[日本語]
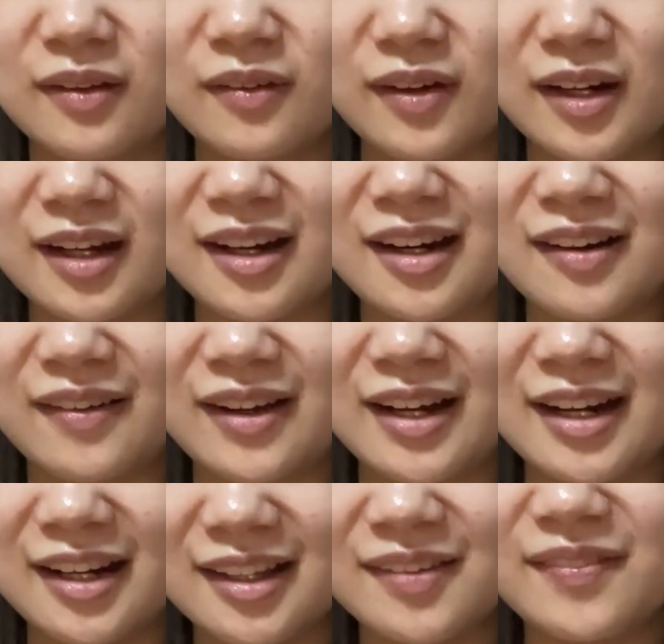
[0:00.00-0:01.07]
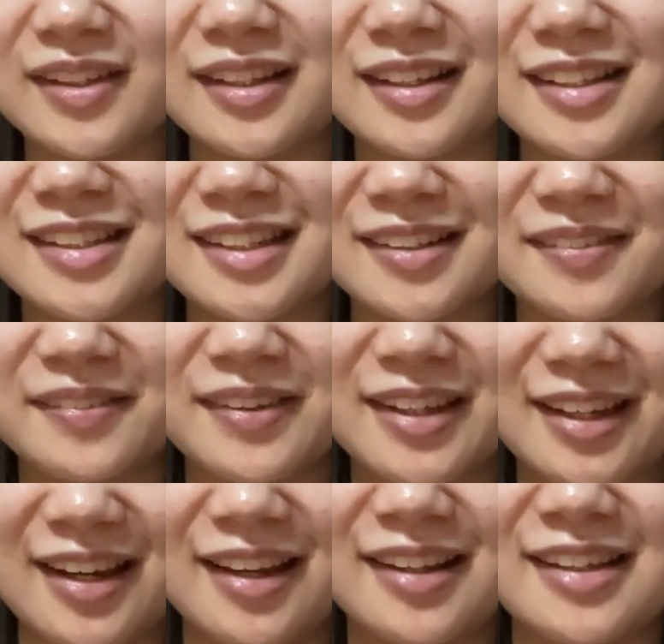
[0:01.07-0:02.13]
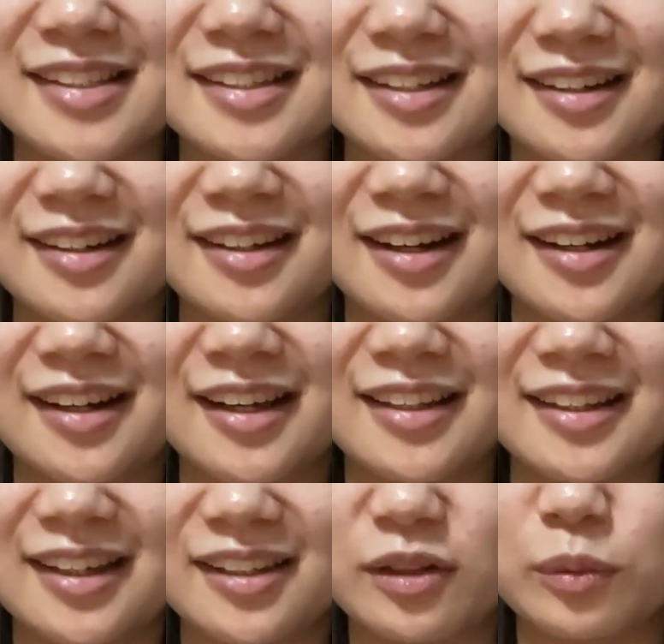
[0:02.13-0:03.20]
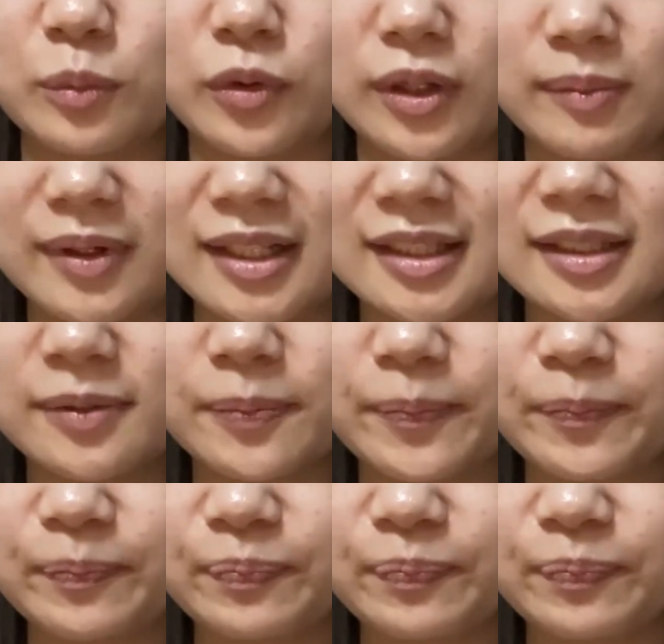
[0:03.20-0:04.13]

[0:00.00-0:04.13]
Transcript: これからは改めてちゃんと綺麗にしっかり洗いたいと思います。